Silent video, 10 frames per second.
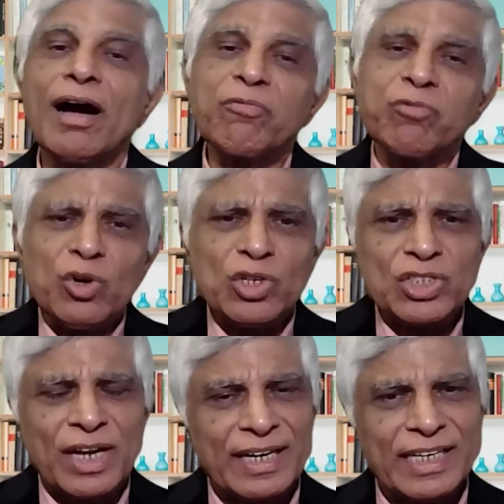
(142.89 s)
అఫ్
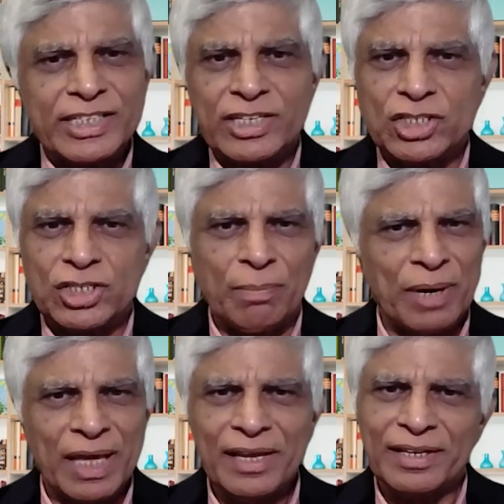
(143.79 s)
కోర్స్ కండిషన్
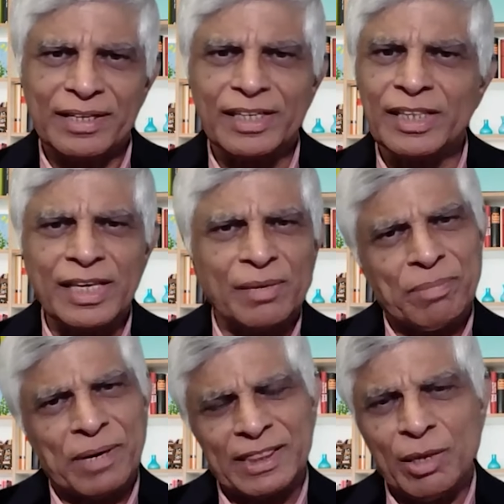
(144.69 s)
సప్లై ఇది
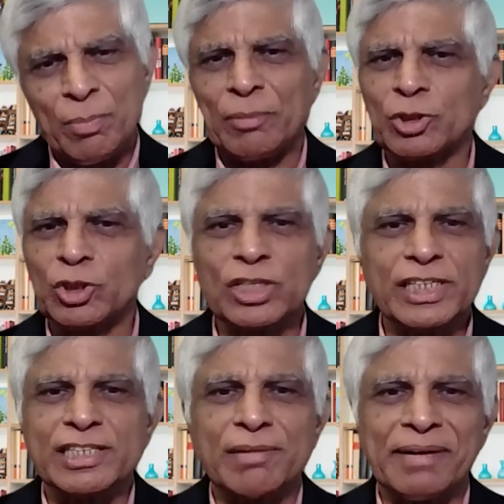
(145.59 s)
ప్రతి ప్రభుత్వం
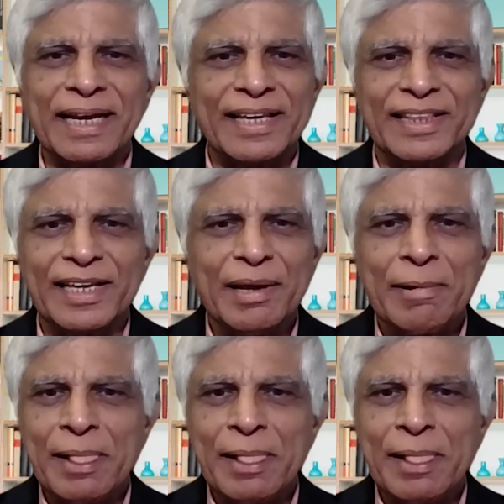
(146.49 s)
చేసే పనే ఇది